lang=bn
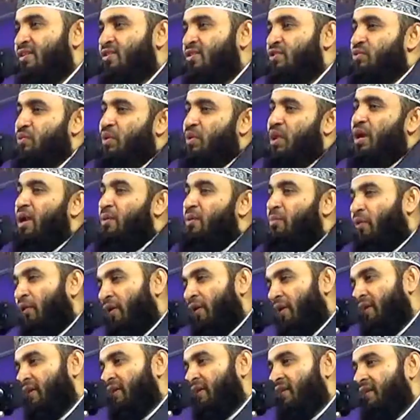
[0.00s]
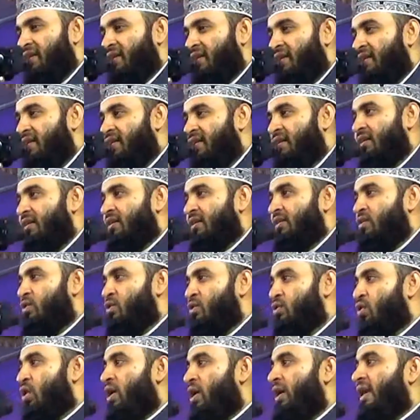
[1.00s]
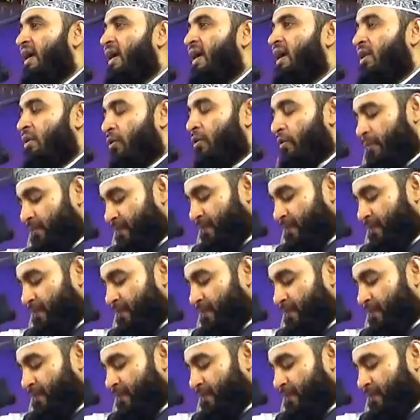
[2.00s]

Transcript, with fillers: সুবানাল্লাহ পড়েন কয়টা গেল